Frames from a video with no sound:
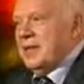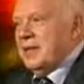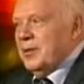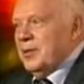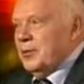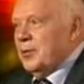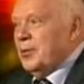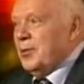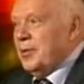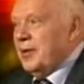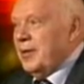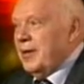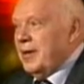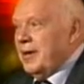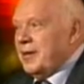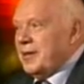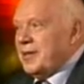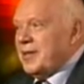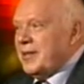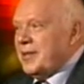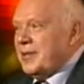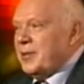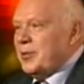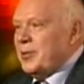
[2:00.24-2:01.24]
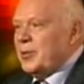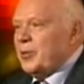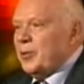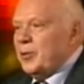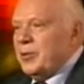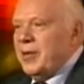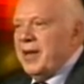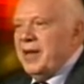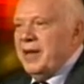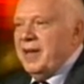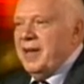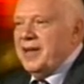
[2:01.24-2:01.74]
Ну, а
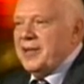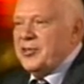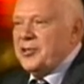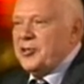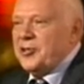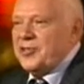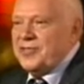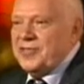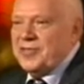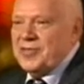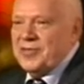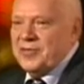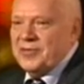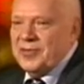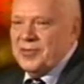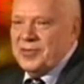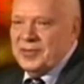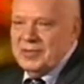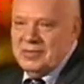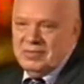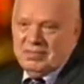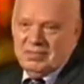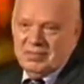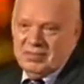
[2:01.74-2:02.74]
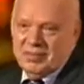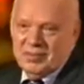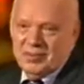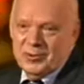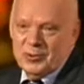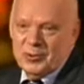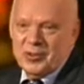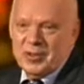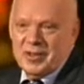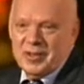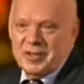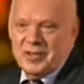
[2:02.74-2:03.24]
куда легче всего?
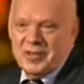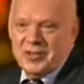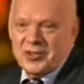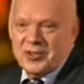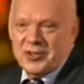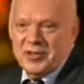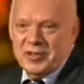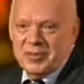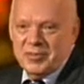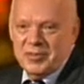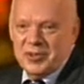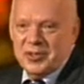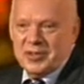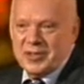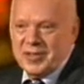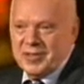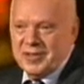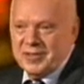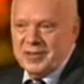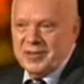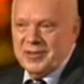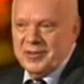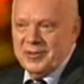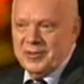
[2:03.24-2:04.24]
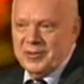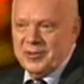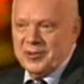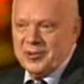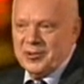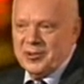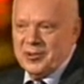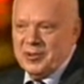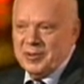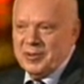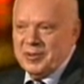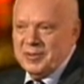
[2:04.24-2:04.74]
Ну, конечно, мне сказали, ты
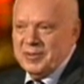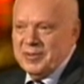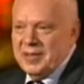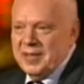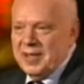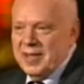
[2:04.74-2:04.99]
что?